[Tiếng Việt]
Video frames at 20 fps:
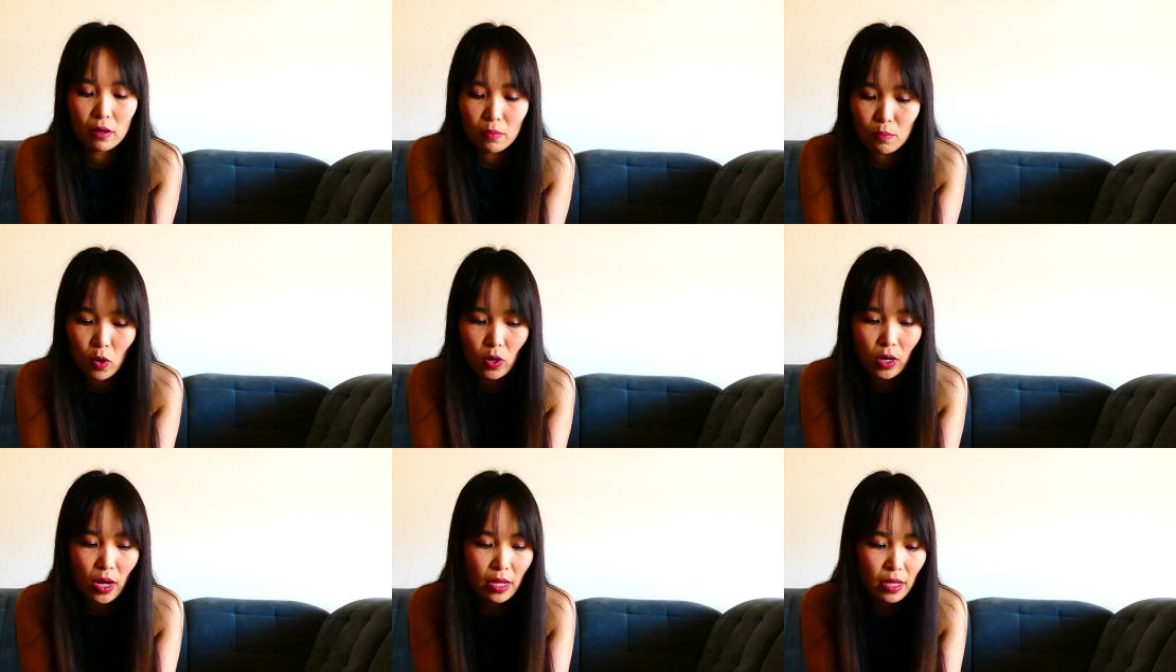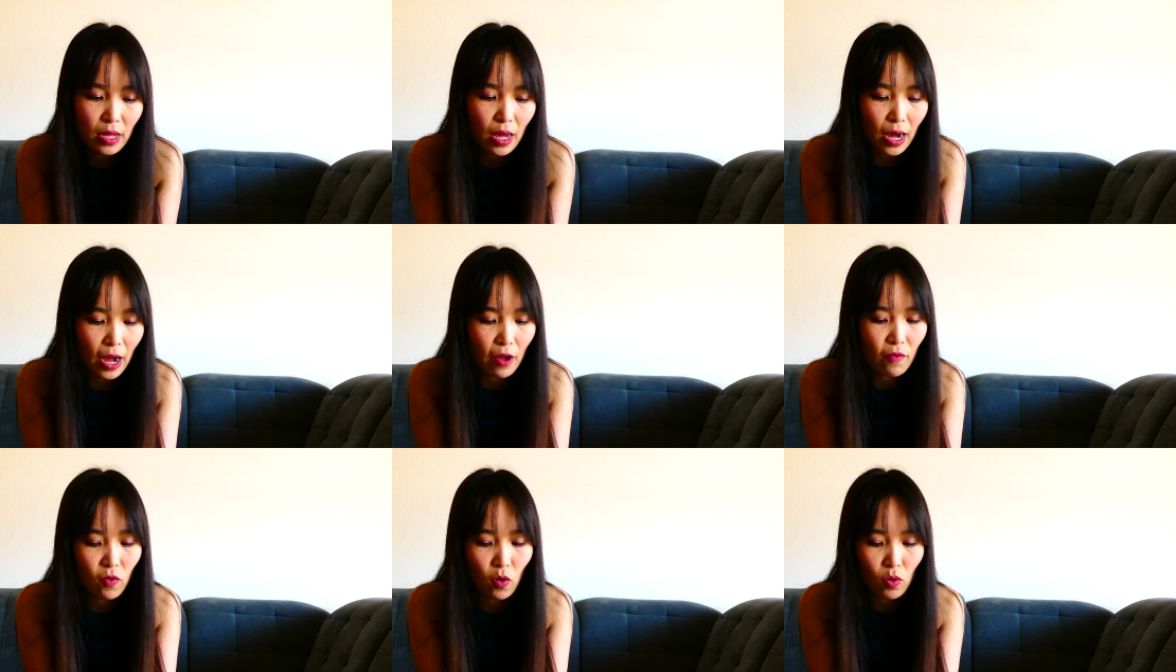Một cái
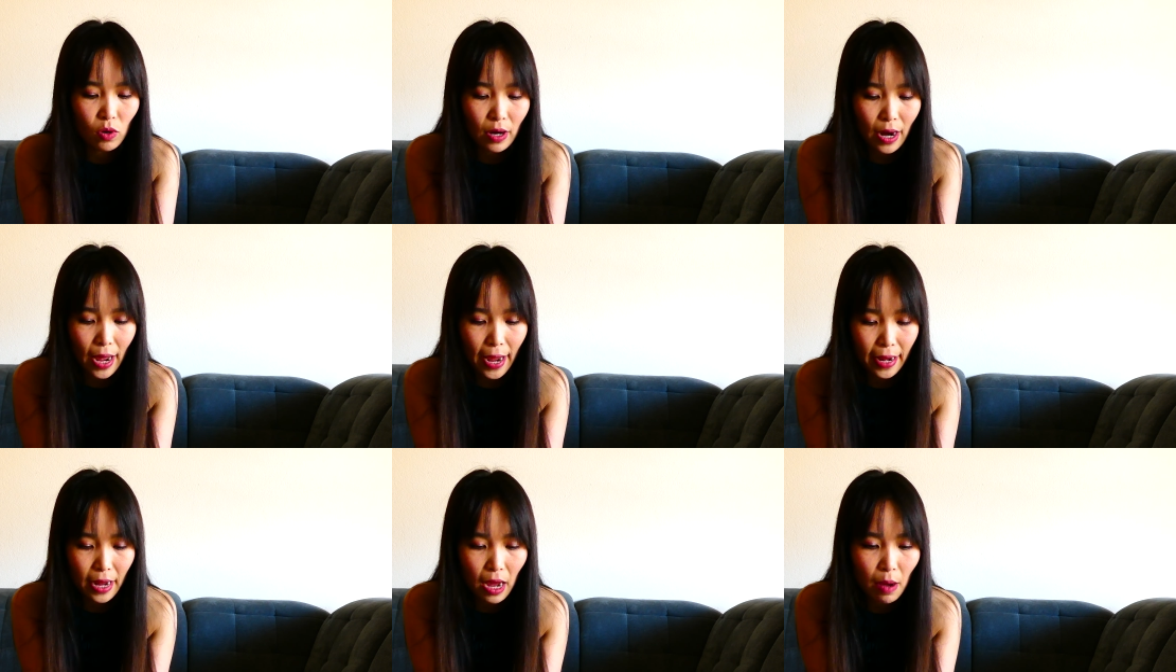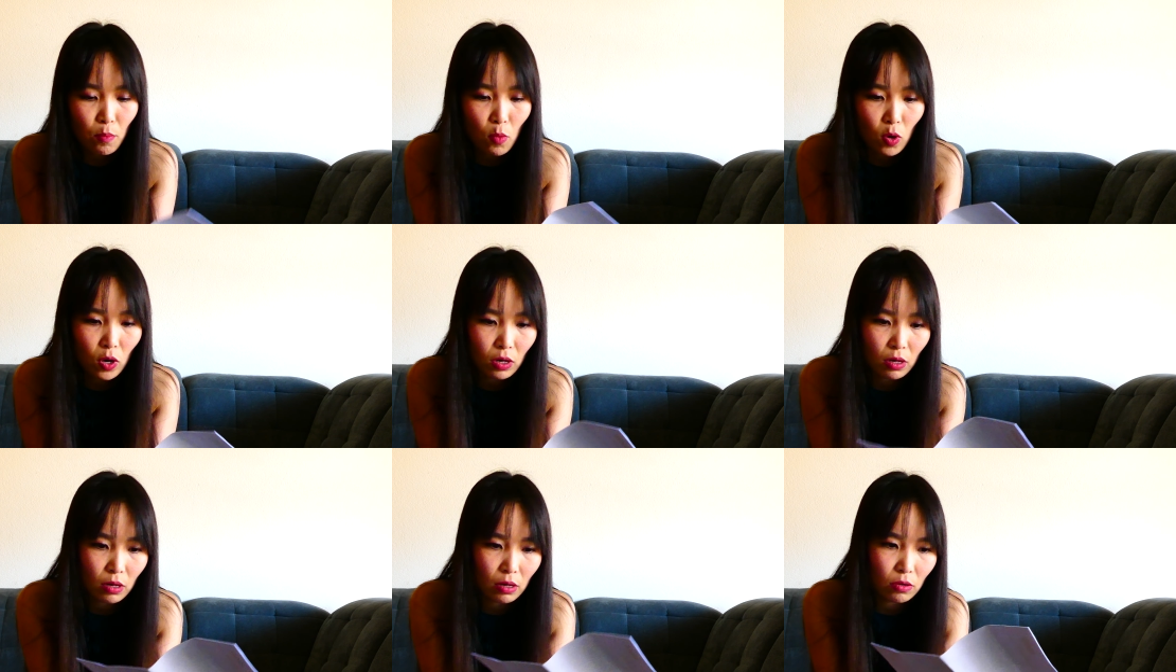chiếc iPhone này á,
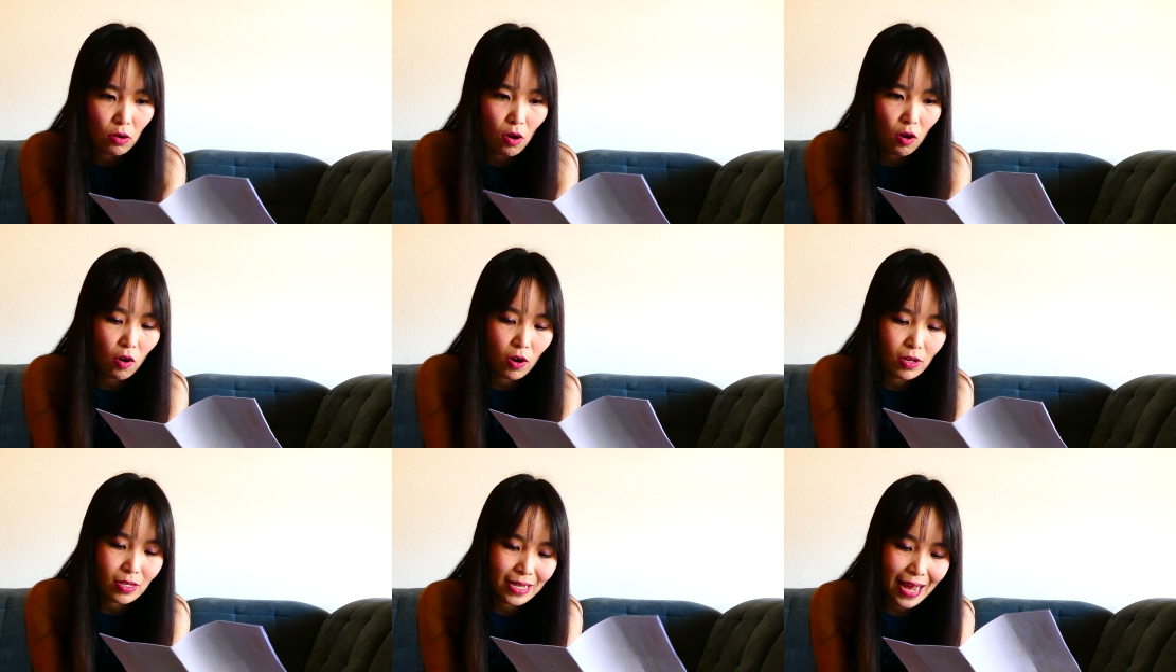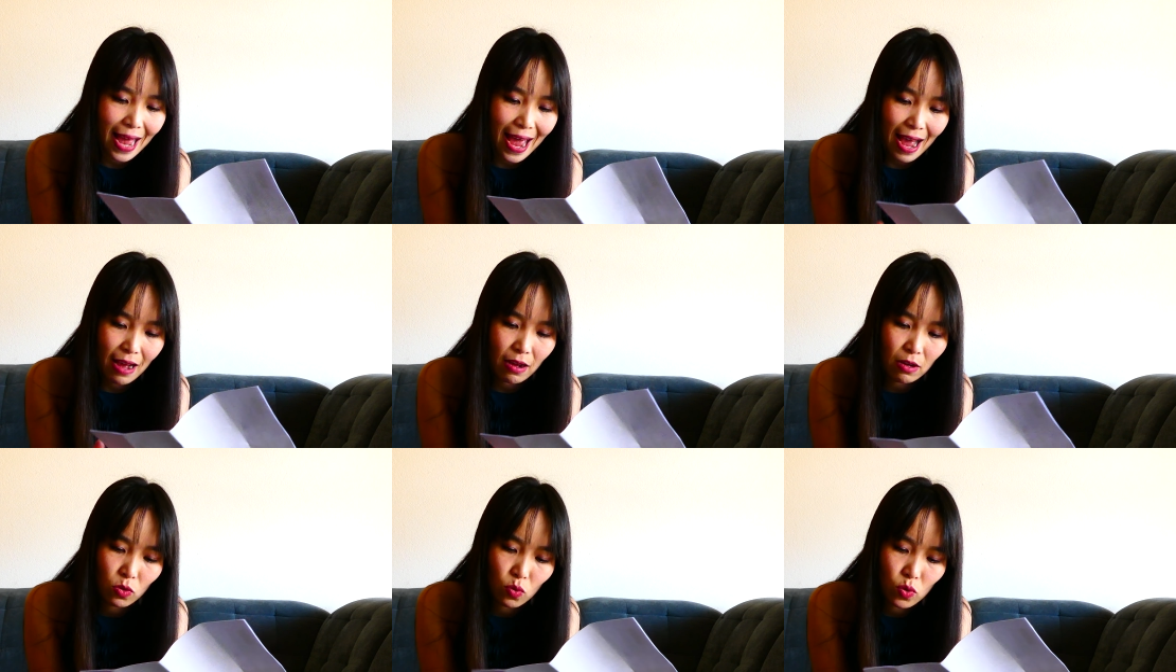nó có
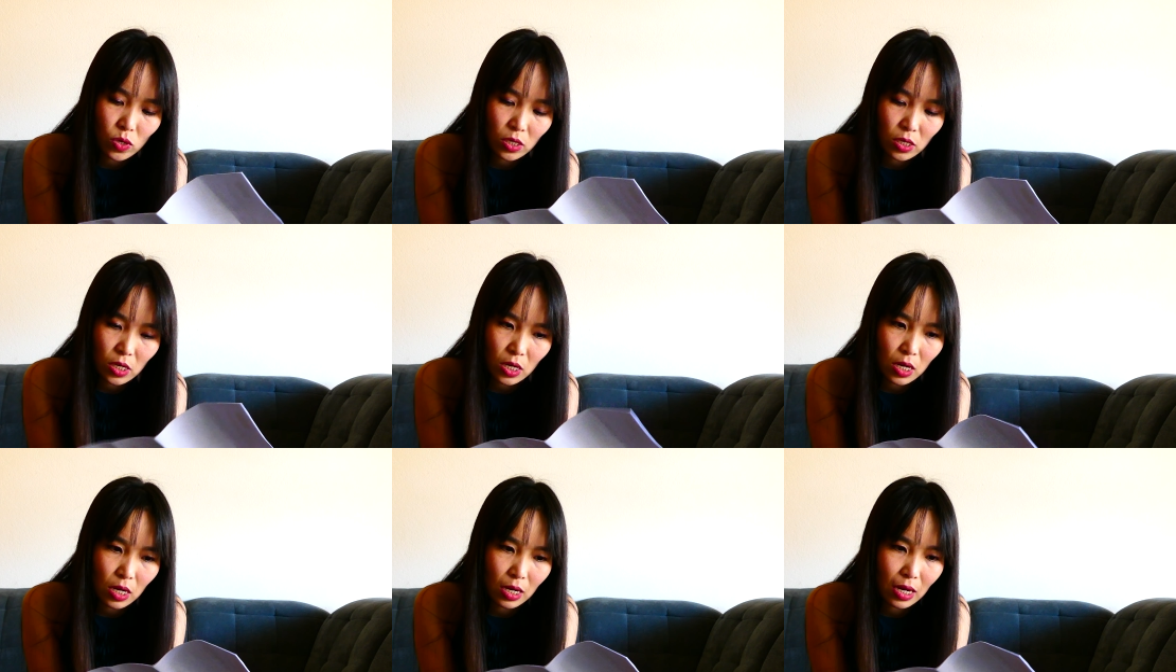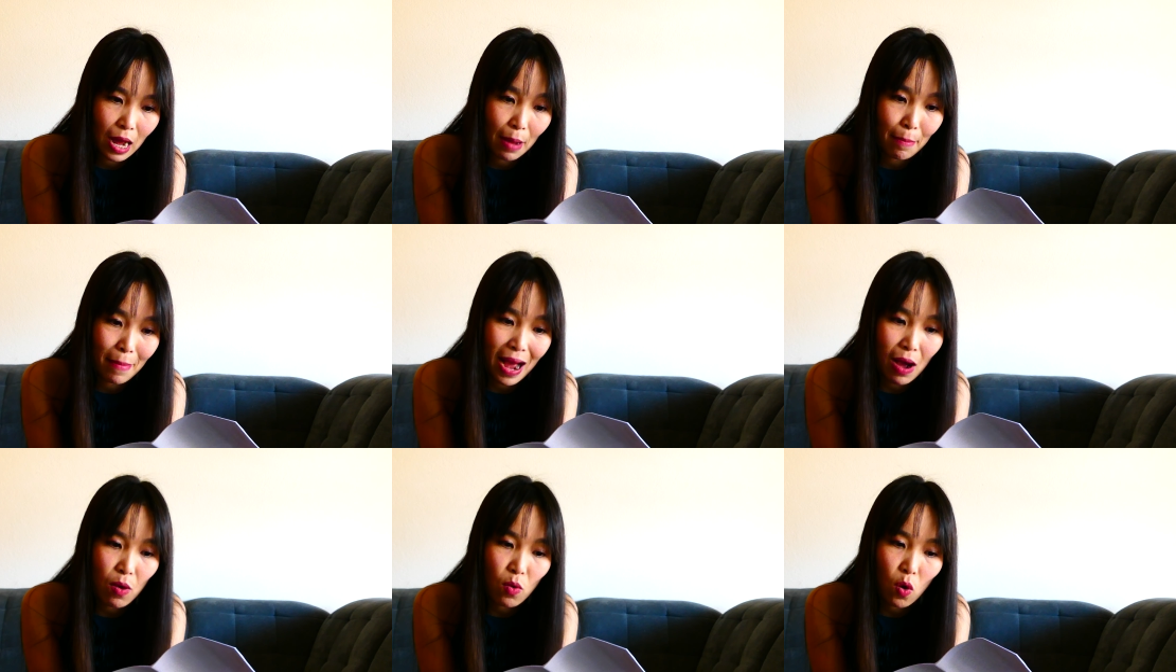giá ở Thụy Sĩ cả
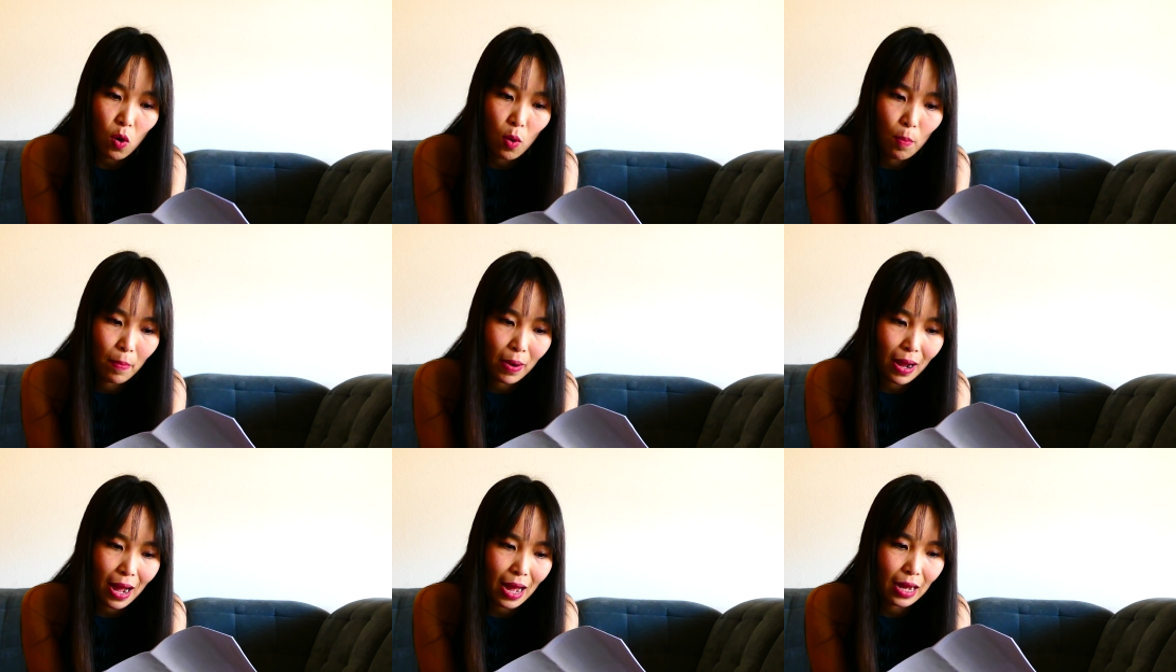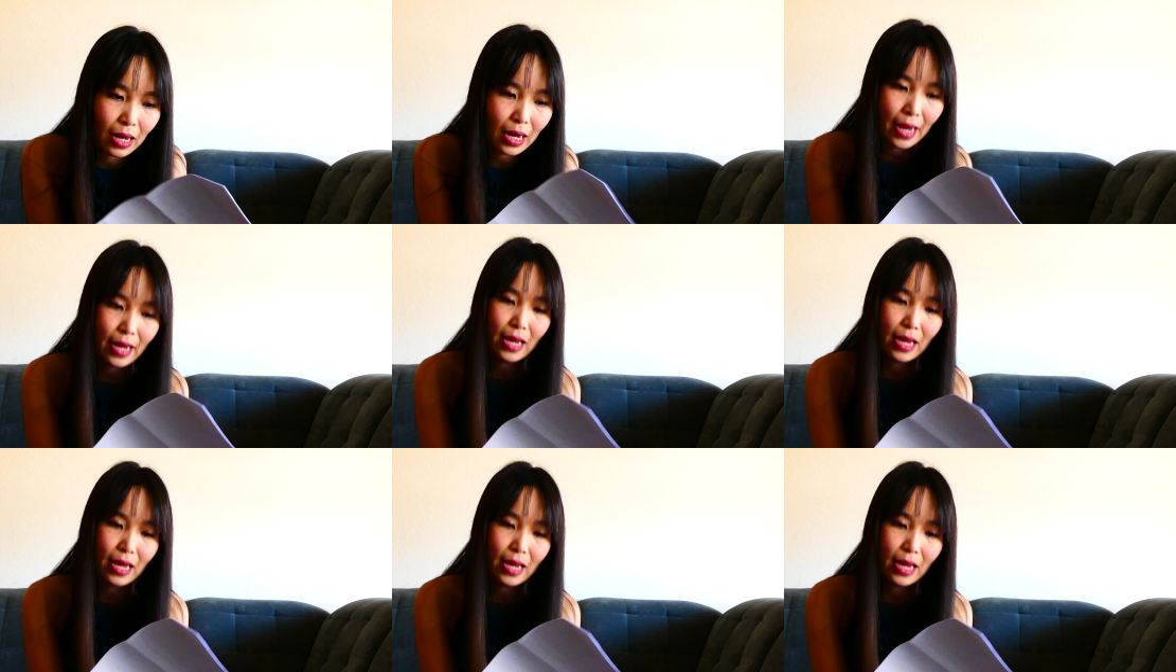bao gồm cả